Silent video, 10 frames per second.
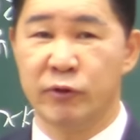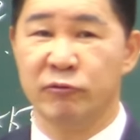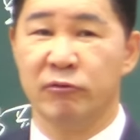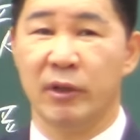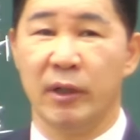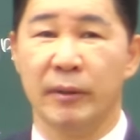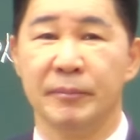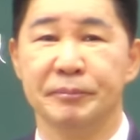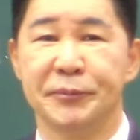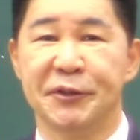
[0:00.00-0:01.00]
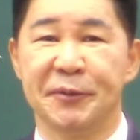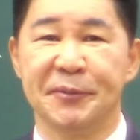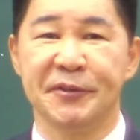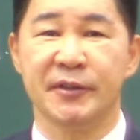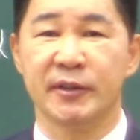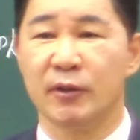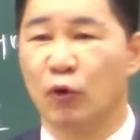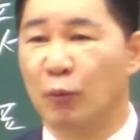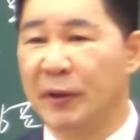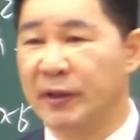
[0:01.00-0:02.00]
친구가 필리핀에서 영어를
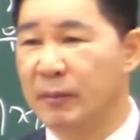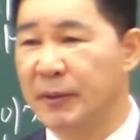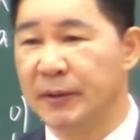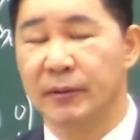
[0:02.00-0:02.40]
공부했단 말이에요.